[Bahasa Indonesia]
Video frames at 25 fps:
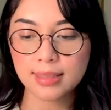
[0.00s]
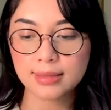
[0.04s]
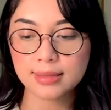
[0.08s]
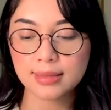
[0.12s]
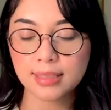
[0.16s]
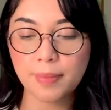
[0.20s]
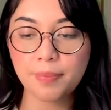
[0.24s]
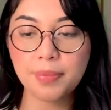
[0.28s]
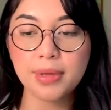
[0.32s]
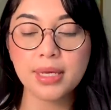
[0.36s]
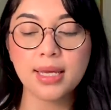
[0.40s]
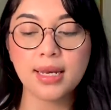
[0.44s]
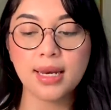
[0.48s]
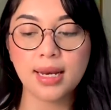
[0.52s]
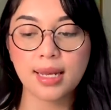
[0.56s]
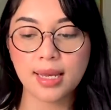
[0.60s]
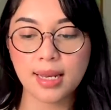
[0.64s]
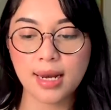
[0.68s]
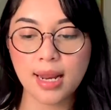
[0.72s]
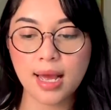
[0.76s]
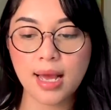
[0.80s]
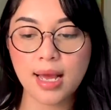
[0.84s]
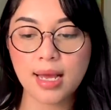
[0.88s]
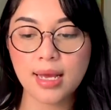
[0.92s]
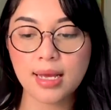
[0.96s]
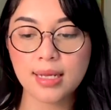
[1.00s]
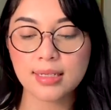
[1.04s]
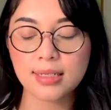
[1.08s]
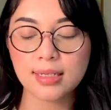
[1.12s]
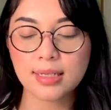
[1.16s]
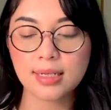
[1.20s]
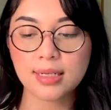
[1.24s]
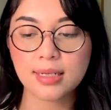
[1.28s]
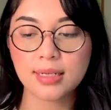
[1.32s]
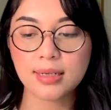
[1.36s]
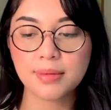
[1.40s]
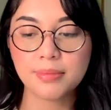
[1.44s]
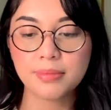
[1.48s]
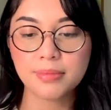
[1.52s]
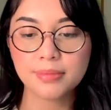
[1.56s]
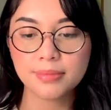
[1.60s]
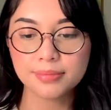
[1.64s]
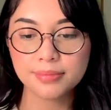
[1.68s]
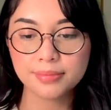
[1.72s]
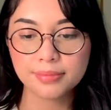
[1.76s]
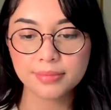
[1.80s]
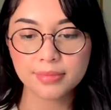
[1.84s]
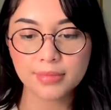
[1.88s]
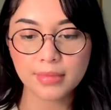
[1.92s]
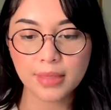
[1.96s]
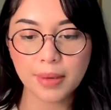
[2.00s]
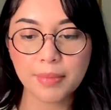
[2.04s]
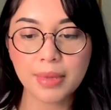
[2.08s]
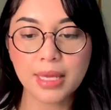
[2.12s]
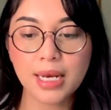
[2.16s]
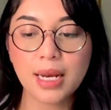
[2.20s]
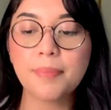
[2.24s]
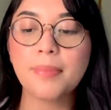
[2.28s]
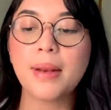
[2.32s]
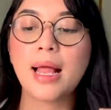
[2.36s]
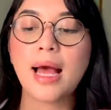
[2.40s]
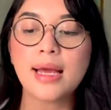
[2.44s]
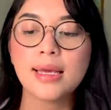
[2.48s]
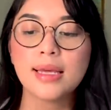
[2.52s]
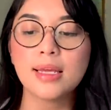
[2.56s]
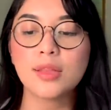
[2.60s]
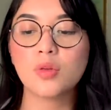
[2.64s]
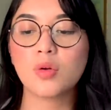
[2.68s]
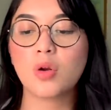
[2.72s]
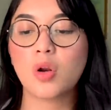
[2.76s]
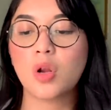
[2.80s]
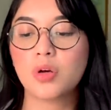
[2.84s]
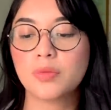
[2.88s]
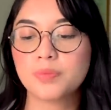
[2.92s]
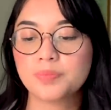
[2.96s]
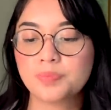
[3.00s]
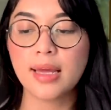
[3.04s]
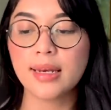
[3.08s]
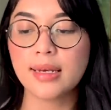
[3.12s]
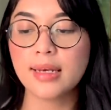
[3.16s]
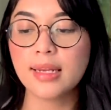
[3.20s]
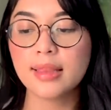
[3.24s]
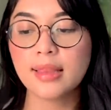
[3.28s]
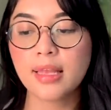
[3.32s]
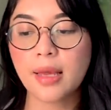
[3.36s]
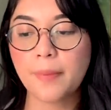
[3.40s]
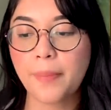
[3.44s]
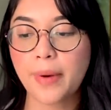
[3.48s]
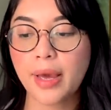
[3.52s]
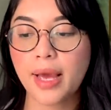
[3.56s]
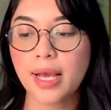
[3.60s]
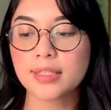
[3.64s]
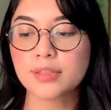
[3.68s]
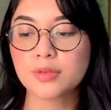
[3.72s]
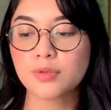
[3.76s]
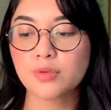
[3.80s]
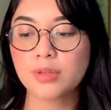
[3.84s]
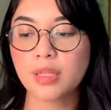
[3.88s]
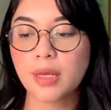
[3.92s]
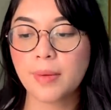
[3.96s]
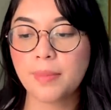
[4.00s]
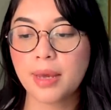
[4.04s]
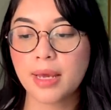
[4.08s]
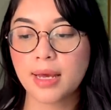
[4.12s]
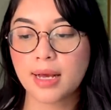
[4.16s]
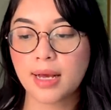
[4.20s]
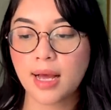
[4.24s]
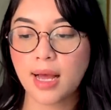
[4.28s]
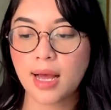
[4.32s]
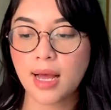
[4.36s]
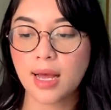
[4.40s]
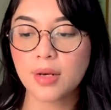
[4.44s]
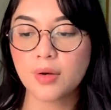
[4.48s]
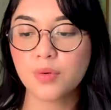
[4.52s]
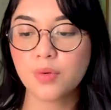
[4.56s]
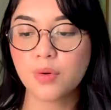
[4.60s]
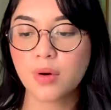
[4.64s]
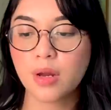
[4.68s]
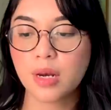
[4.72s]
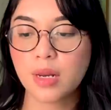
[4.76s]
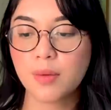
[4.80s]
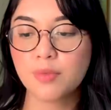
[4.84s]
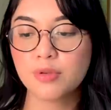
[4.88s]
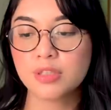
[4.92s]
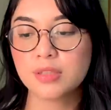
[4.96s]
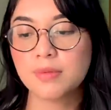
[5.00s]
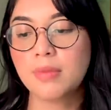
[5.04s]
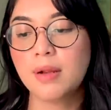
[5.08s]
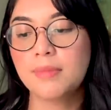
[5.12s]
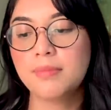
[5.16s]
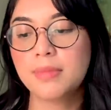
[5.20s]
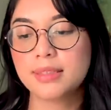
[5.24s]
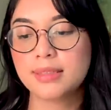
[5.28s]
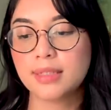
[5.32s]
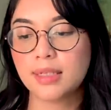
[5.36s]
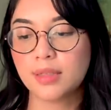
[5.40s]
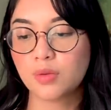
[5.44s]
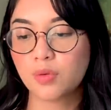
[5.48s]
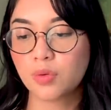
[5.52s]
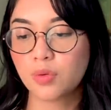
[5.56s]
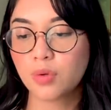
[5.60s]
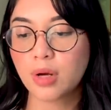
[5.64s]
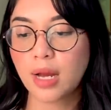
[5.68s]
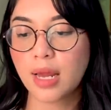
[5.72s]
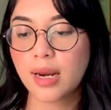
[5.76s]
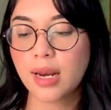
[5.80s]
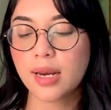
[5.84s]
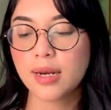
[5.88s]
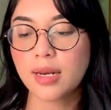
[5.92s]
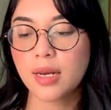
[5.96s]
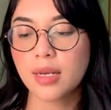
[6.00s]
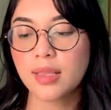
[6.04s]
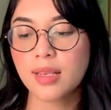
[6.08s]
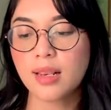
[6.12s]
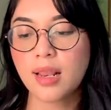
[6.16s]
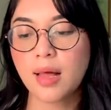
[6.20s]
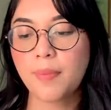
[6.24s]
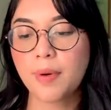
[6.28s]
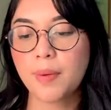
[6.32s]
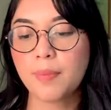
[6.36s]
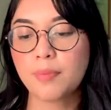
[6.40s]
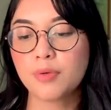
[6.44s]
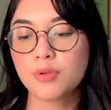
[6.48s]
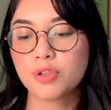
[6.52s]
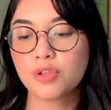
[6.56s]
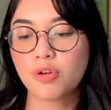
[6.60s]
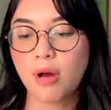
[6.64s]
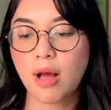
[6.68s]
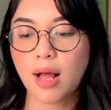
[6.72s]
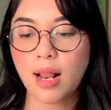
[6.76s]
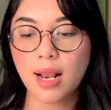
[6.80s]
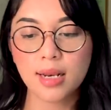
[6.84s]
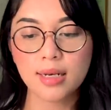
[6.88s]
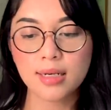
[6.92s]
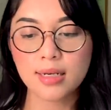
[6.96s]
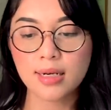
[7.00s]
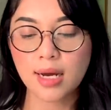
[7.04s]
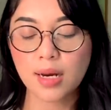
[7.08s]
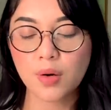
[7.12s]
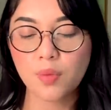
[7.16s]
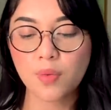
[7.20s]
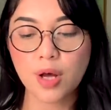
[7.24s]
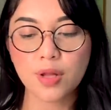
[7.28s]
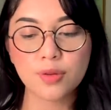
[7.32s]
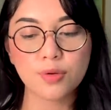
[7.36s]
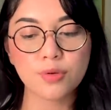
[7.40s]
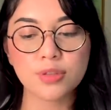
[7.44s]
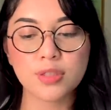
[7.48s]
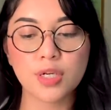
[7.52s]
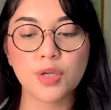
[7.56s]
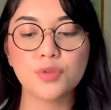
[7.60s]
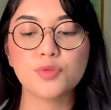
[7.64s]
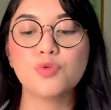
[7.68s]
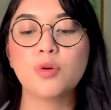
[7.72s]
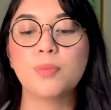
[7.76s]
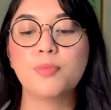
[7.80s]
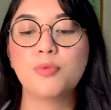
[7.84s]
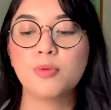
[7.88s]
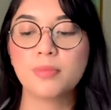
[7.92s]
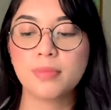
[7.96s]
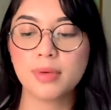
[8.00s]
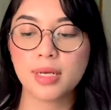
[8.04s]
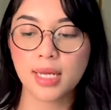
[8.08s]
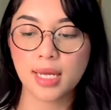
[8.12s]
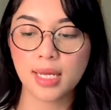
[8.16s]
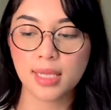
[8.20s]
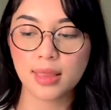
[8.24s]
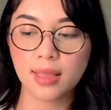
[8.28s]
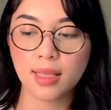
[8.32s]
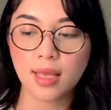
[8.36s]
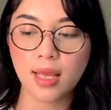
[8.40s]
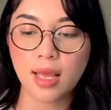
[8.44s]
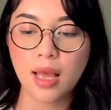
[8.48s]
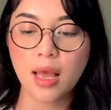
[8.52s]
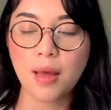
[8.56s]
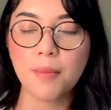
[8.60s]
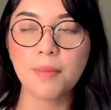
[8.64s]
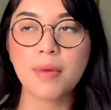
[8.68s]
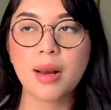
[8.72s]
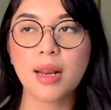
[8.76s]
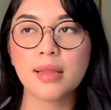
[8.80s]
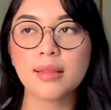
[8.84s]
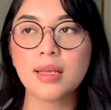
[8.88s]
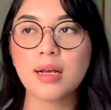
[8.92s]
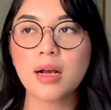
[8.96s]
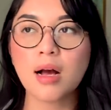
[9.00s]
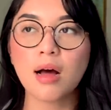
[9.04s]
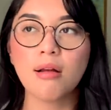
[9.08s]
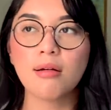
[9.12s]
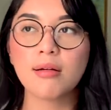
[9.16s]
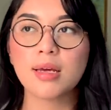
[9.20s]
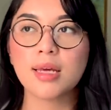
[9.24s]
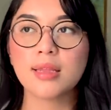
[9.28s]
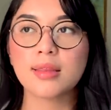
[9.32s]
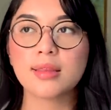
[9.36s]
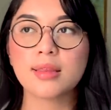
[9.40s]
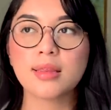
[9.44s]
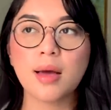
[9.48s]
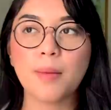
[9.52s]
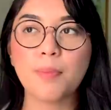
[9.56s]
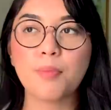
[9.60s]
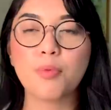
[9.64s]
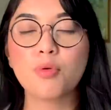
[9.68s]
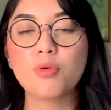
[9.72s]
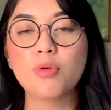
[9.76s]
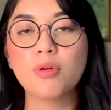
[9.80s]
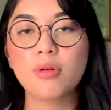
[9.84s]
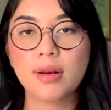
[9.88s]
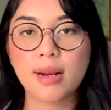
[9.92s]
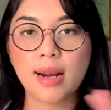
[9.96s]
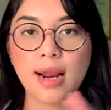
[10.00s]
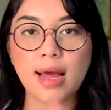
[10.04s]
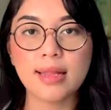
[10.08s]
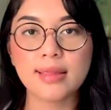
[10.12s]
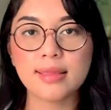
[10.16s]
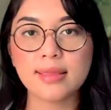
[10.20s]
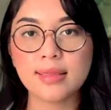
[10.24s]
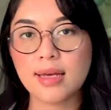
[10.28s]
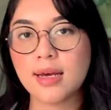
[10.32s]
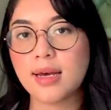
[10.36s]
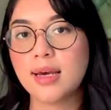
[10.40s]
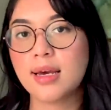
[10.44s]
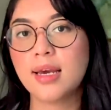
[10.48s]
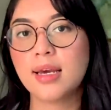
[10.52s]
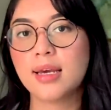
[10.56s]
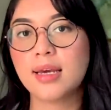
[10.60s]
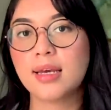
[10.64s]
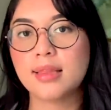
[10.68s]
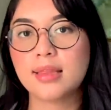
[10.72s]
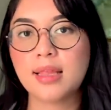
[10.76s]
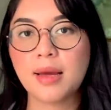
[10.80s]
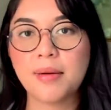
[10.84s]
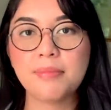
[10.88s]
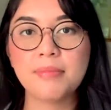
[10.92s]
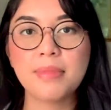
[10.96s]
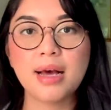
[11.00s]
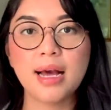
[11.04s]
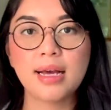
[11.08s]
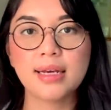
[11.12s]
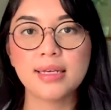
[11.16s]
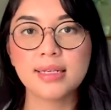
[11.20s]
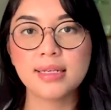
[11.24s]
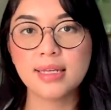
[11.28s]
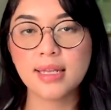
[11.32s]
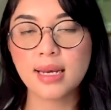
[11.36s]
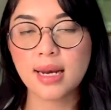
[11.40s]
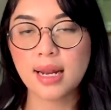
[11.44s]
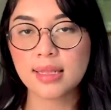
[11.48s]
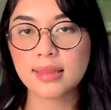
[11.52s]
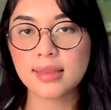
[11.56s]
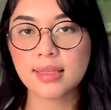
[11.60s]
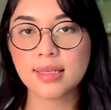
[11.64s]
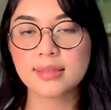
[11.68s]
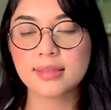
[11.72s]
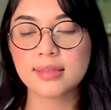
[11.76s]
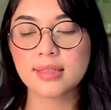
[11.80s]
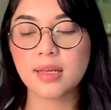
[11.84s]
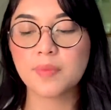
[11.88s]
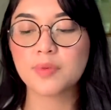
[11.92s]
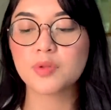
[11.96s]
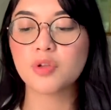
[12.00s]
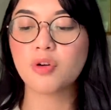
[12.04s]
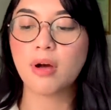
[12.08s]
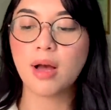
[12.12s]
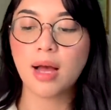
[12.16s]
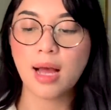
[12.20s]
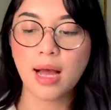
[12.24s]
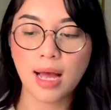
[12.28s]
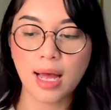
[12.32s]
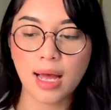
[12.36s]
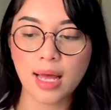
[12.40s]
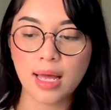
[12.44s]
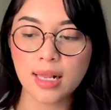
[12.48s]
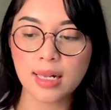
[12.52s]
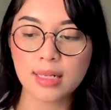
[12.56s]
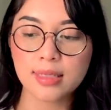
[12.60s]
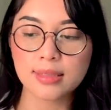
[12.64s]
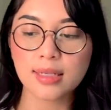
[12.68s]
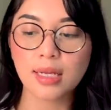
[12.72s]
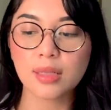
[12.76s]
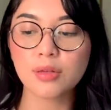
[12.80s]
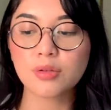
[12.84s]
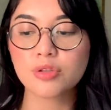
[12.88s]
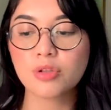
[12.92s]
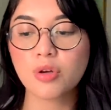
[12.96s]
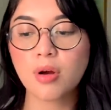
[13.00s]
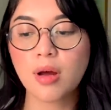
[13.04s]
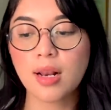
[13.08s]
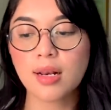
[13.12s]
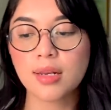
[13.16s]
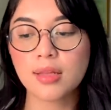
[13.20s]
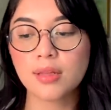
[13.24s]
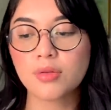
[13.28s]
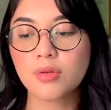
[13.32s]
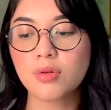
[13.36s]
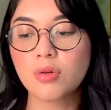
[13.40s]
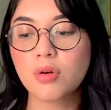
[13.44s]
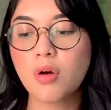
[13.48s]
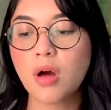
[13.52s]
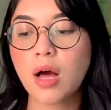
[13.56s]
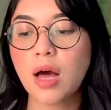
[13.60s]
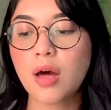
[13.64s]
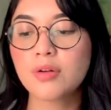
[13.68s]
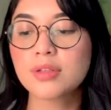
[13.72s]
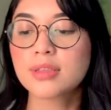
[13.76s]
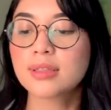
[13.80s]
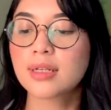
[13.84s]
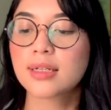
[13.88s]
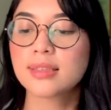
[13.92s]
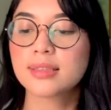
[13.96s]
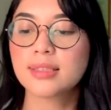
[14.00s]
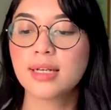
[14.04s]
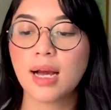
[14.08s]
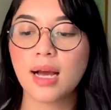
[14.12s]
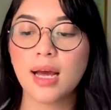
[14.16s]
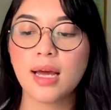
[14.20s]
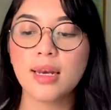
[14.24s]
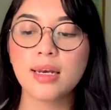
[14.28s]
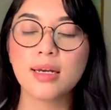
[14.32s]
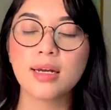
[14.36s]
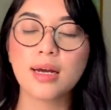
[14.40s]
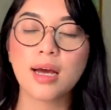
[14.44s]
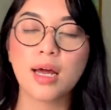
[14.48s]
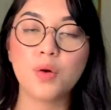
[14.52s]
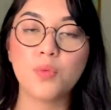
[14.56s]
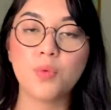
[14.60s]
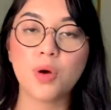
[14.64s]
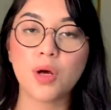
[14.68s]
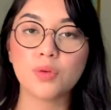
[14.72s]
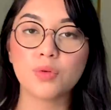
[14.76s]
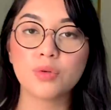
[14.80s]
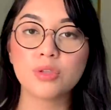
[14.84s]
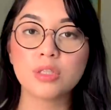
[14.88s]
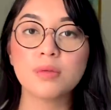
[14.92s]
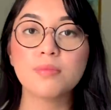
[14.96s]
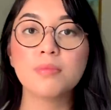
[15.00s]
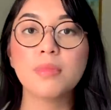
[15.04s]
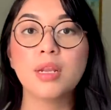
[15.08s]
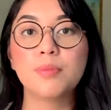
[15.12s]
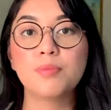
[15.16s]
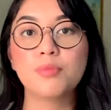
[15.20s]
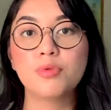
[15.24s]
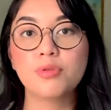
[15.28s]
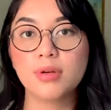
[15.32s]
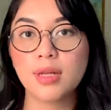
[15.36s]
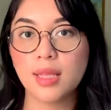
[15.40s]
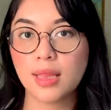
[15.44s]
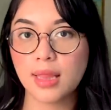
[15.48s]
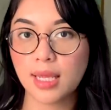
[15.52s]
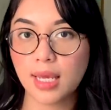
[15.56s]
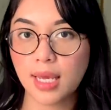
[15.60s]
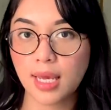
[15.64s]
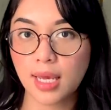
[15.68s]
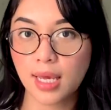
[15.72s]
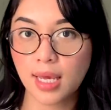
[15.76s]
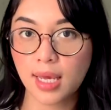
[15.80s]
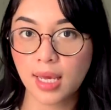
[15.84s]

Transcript: tapi kira-kira um, mirip lah gitu loh di TPS UTBK 2019 itu kan ada 80 soal dengan waktu 120 menit berarti kalau kita pukul rata ya kita bagi rata setiap soal satu soal itu lo harus kerjakan dengan waktu 90 detik